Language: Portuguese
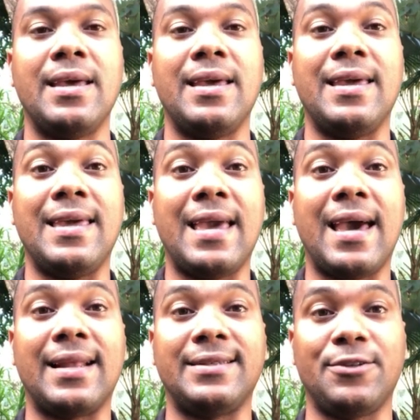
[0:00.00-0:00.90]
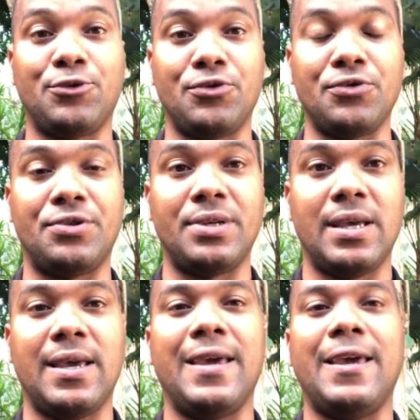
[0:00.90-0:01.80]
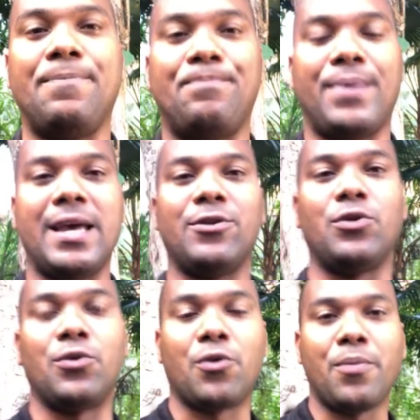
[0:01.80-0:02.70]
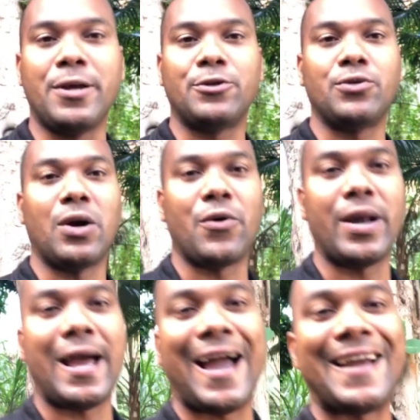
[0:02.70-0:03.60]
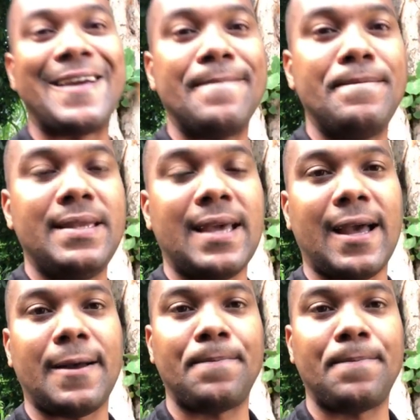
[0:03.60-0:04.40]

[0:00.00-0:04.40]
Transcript: E era Jesus. E Pedro começou agora a caminhar.